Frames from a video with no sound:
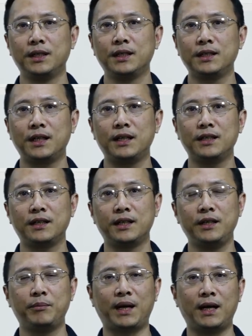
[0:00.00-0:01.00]
它呢可
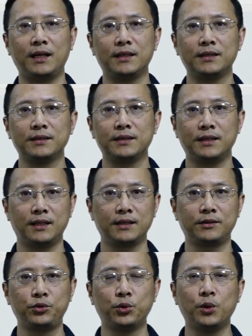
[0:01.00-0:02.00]
以把啊，
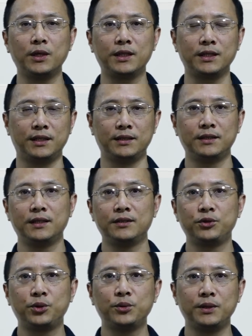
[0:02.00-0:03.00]
多个
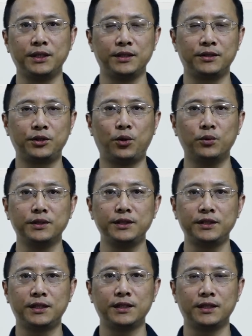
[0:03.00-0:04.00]
处理同一
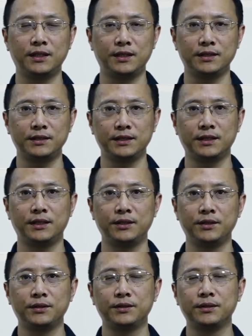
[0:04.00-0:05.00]
个这个
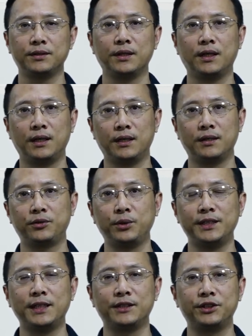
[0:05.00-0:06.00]
呃对
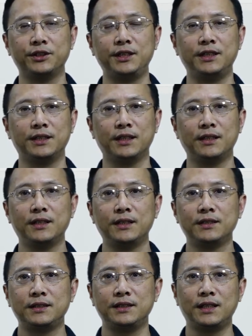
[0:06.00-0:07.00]
象实体的
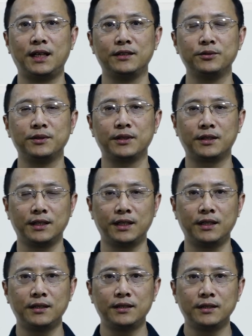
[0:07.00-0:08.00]
这些函数呢，给
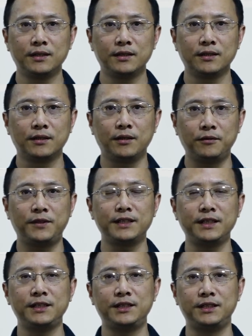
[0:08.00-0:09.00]
它呃放在
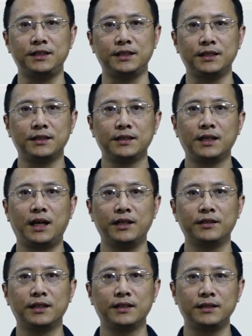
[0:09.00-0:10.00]
一起，还有
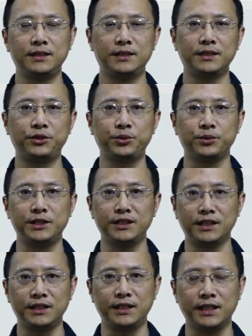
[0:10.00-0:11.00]
呢一些属性
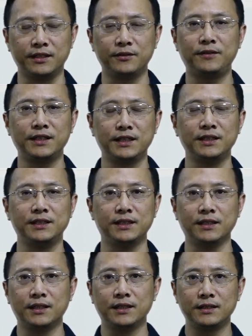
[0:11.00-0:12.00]
呢也都放在一起，
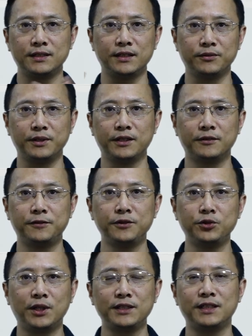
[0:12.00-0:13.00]
成为一个封
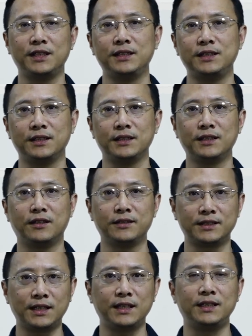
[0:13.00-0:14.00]
装在一起，然后
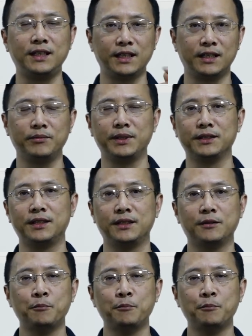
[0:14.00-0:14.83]
再贴一个名称。